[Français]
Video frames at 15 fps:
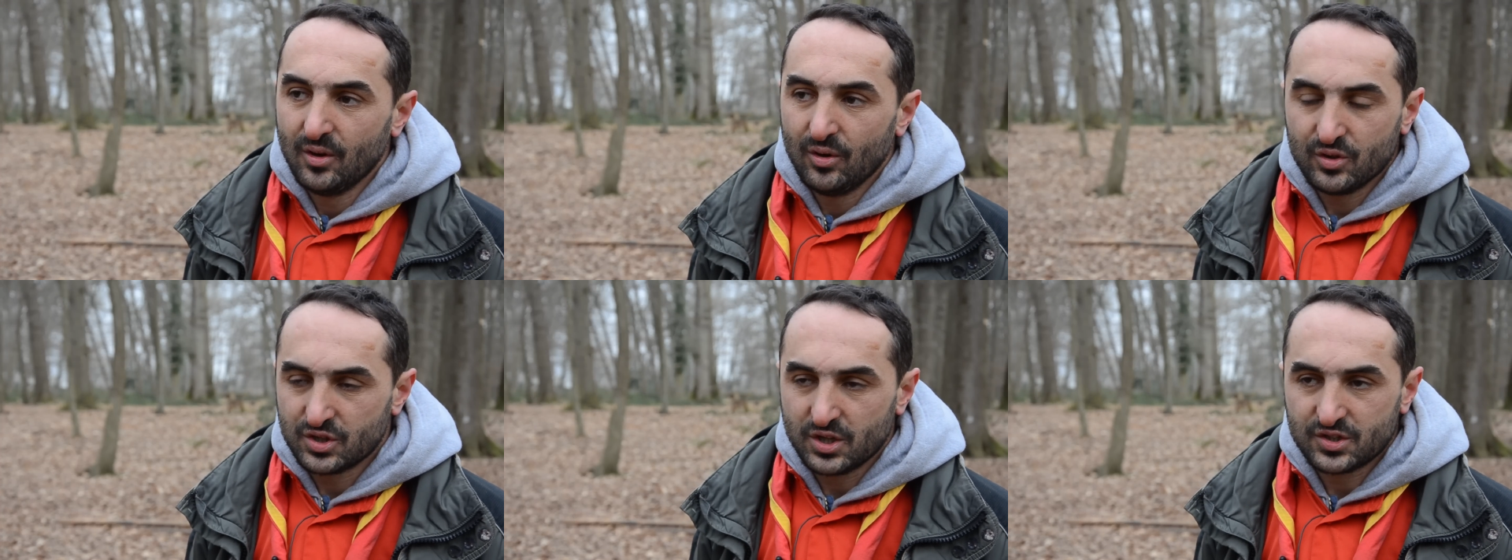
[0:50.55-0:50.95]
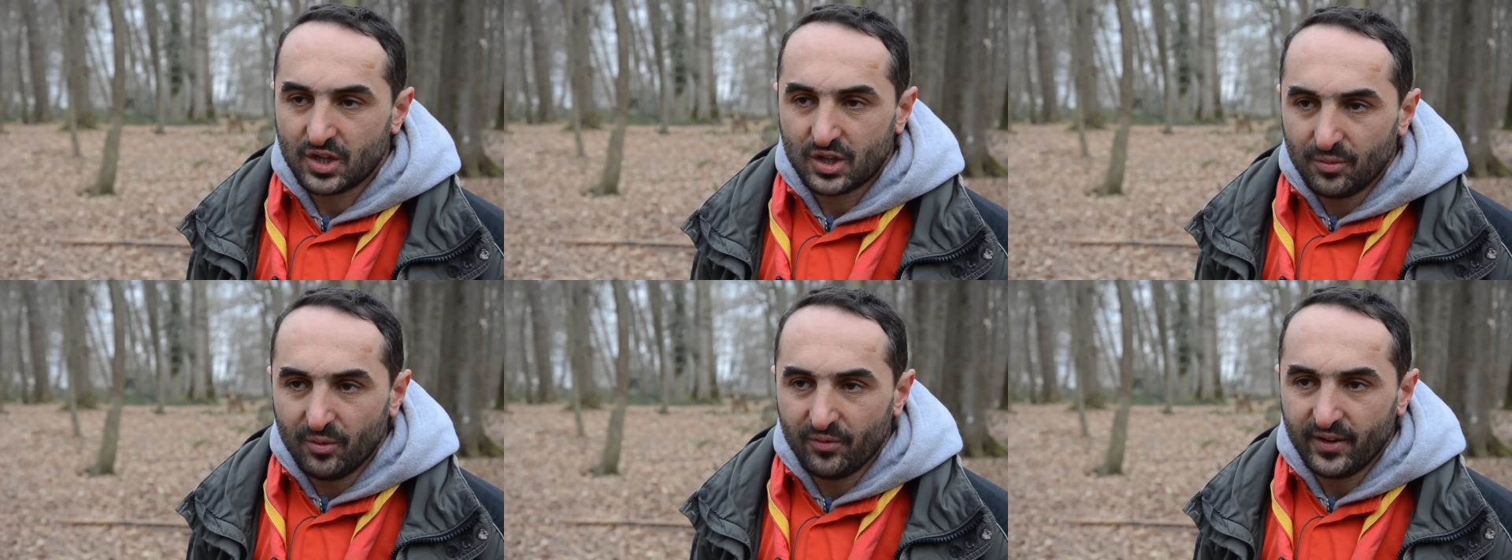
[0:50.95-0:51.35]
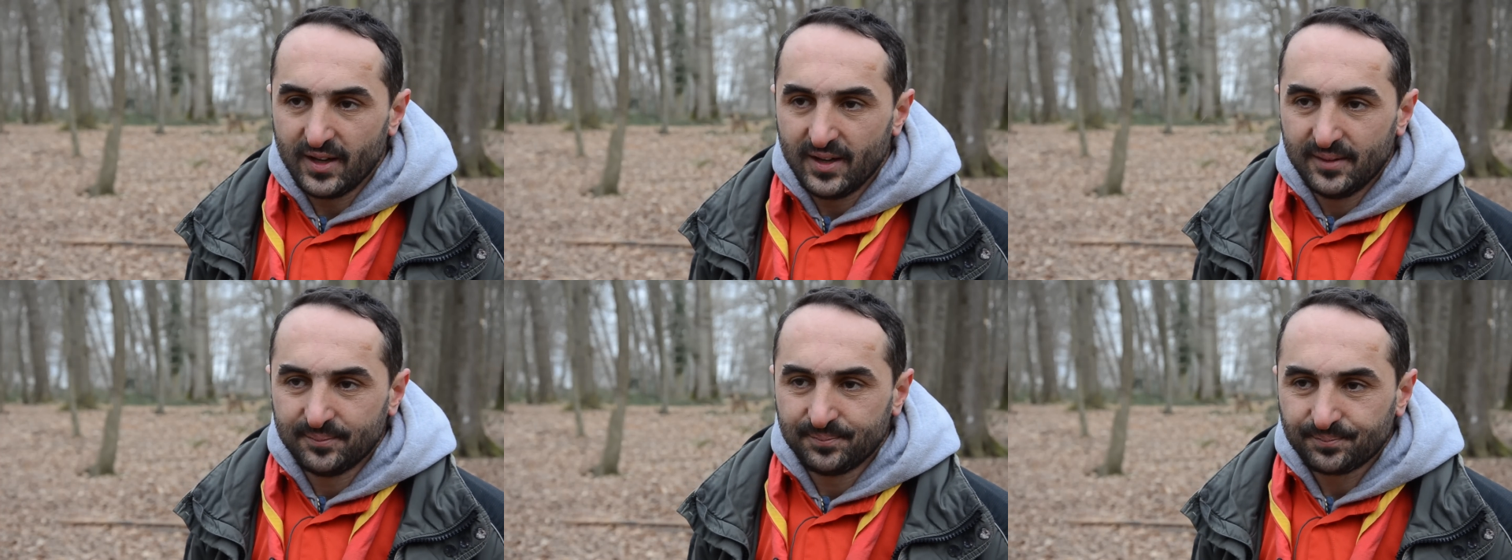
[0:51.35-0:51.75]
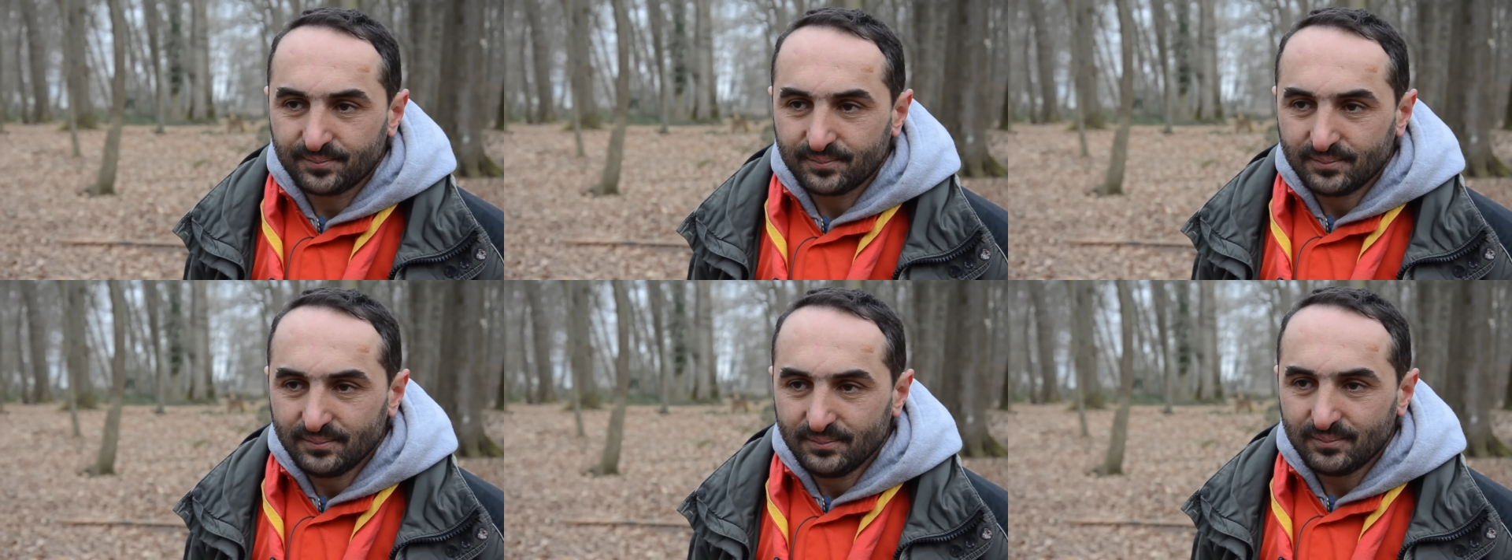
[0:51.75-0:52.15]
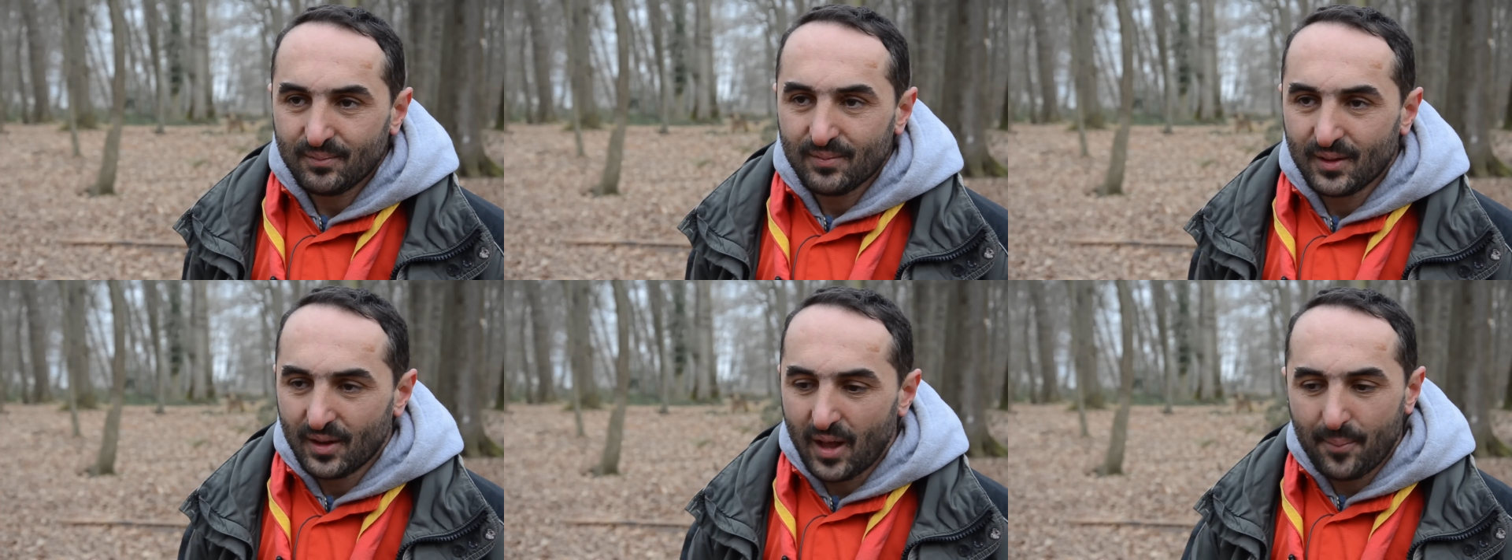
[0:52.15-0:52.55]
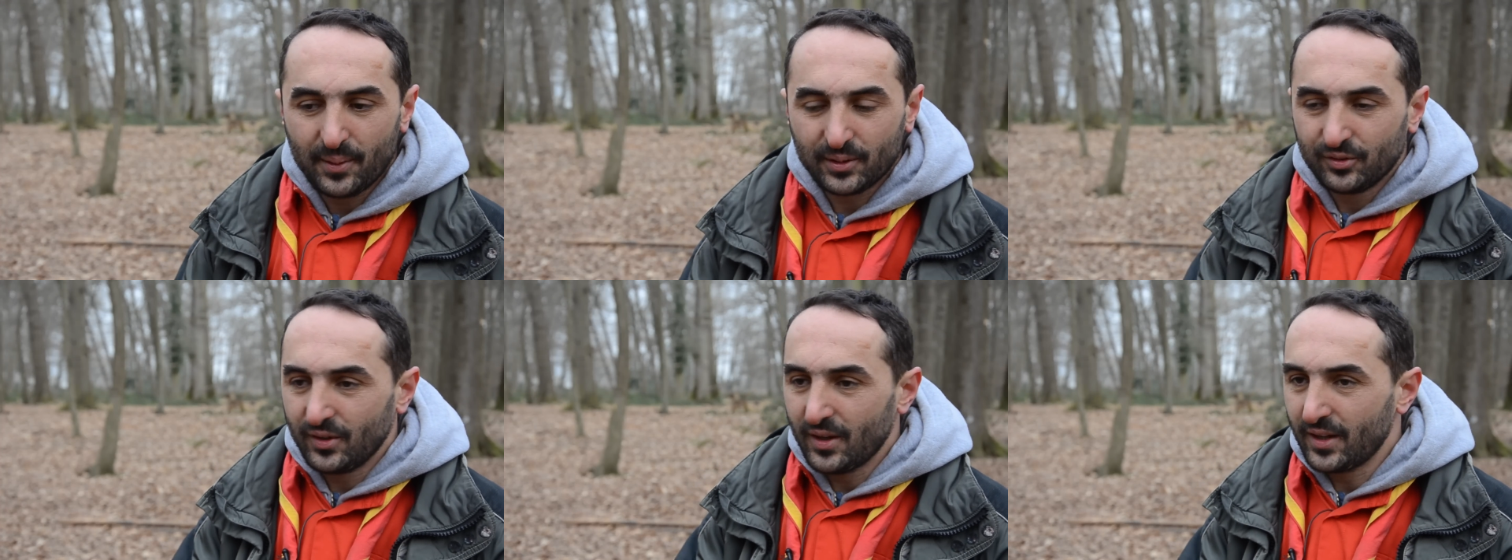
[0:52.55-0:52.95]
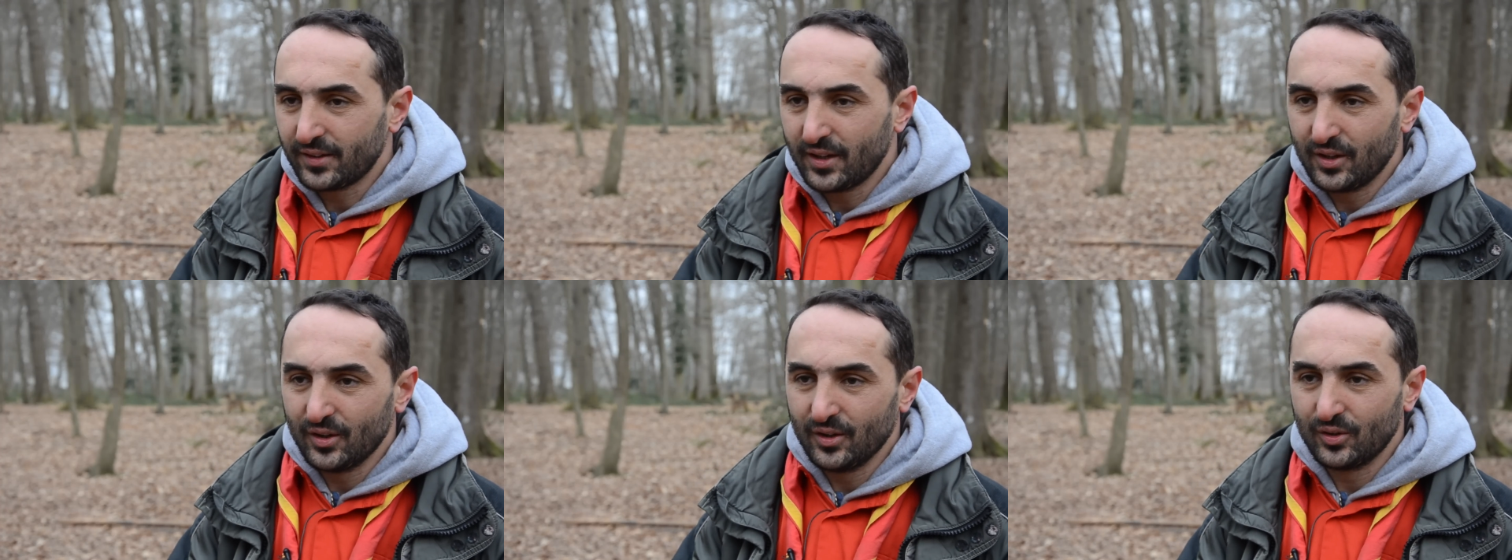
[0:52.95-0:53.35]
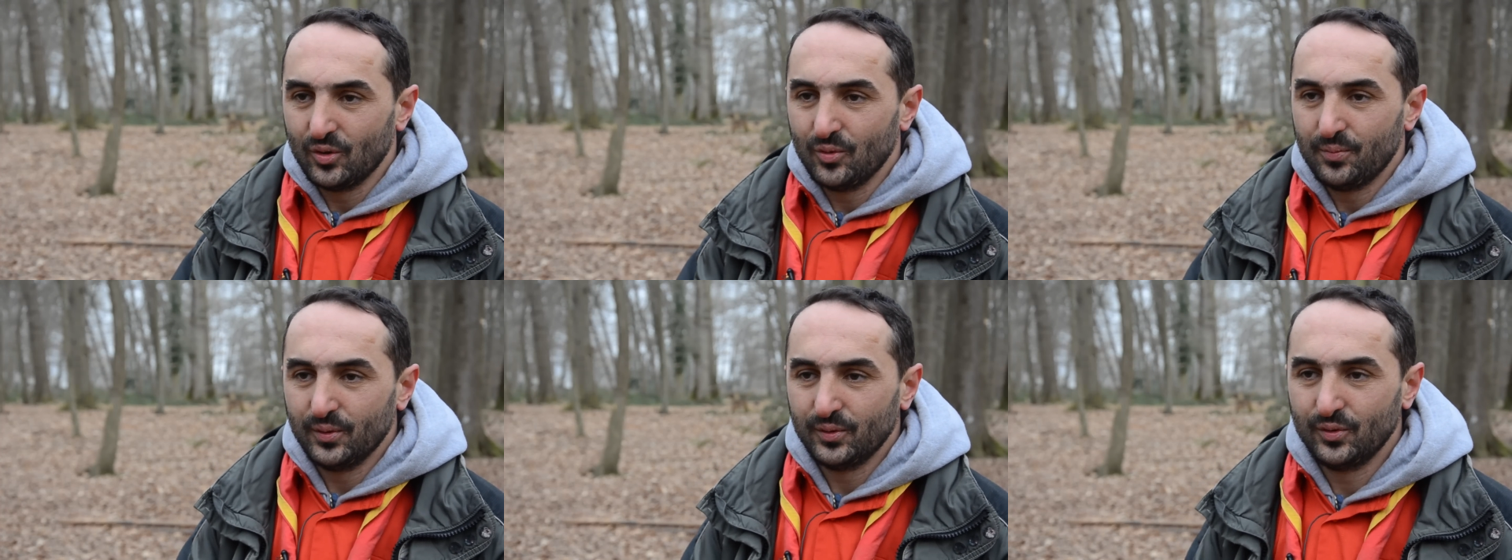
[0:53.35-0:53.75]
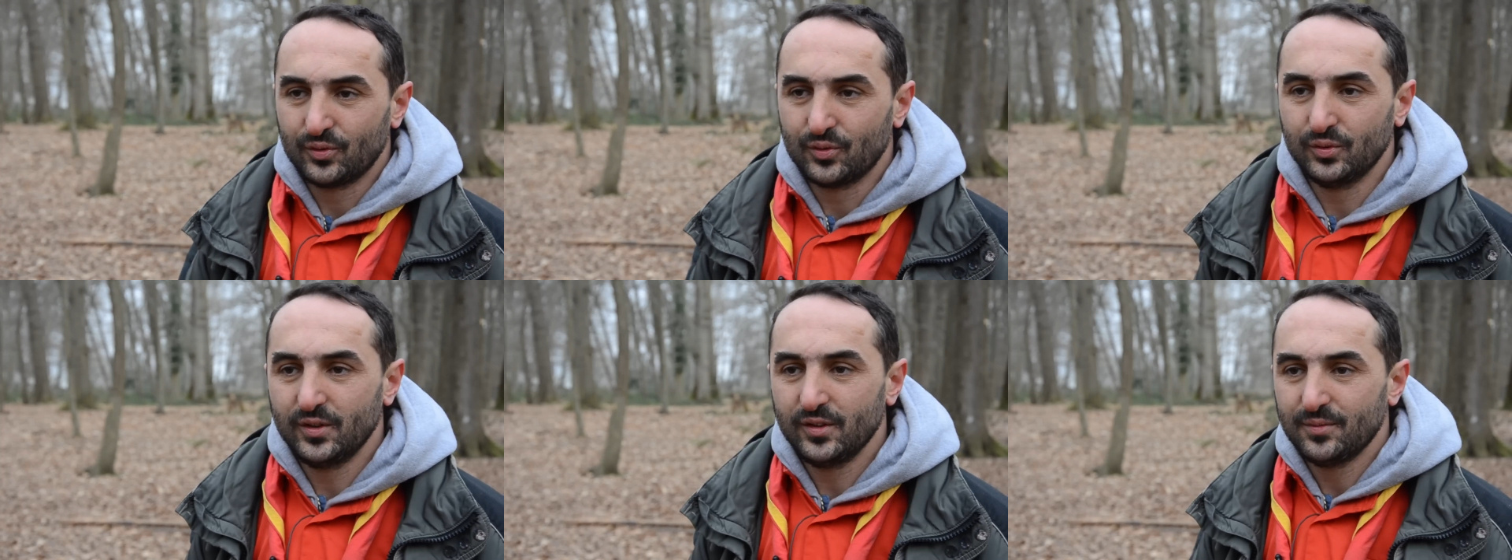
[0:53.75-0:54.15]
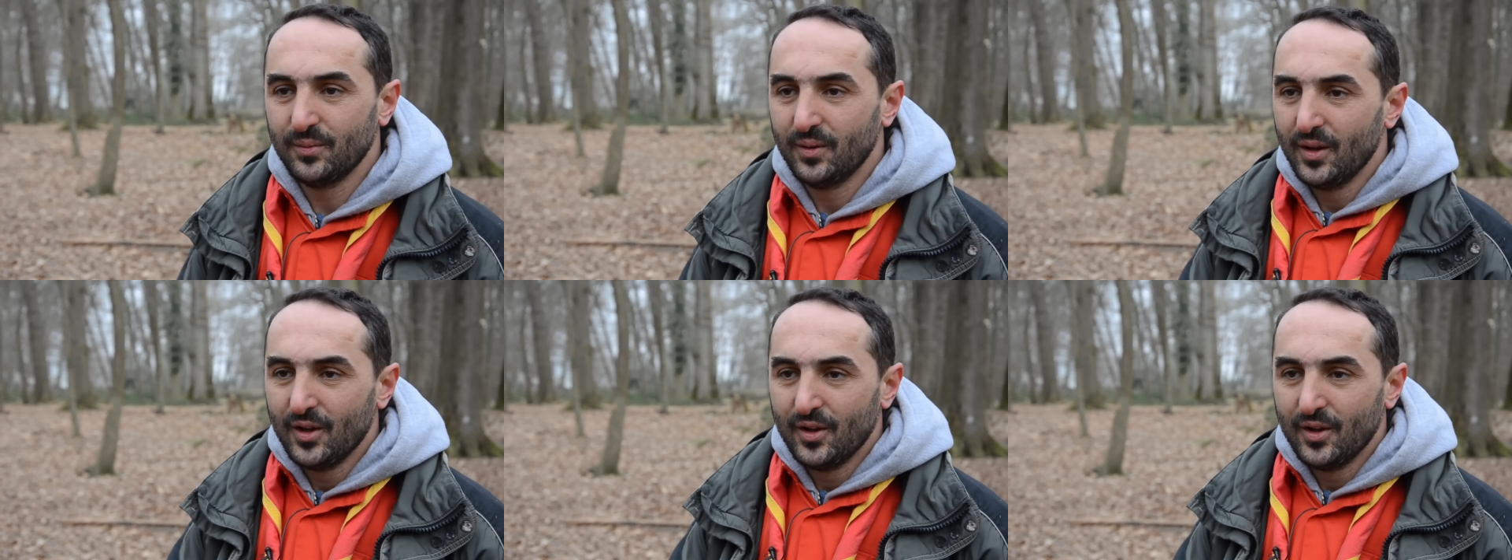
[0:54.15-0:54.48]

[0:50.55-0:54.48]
On cherchait comment faire appartenir à quel groupe de scoutisme,